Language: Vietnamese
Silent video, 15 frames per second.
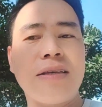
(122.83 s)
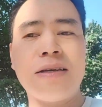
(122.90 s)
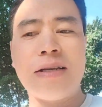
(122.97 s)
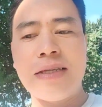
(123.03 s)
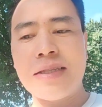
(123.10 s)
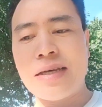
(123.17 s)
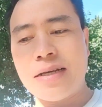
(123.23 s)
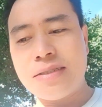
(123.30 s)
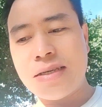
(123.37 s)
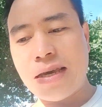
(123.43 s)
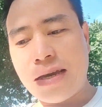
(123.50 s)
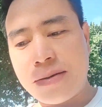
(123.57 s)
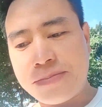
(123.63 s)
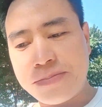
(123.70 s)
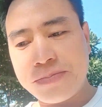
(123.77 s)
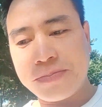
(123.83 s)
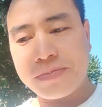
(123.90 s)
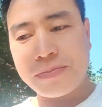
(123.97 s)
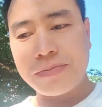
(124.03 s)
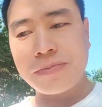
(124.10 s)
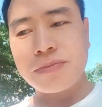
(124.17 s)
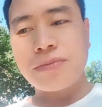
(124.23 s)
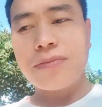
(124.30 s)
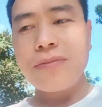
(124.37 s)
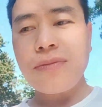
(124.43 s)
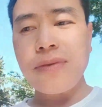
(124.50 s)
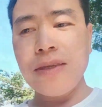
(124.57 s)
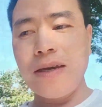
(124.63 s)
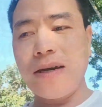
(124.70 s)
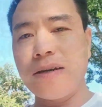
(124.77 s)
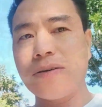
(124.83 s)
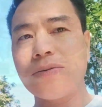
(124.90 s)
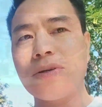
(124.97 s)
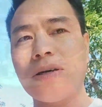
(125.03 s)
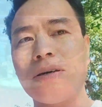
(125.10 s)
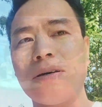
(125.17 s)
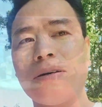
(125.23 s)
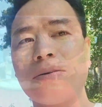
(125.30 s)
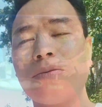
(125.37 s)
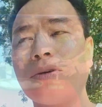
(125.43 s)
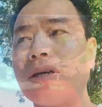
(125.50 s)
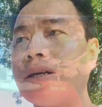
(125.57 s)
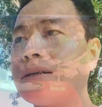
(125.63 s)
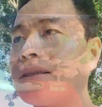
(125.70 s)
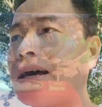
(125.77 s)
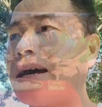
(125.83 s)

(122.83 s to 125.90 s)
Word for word: linh tại chị à, nó nó của lo thải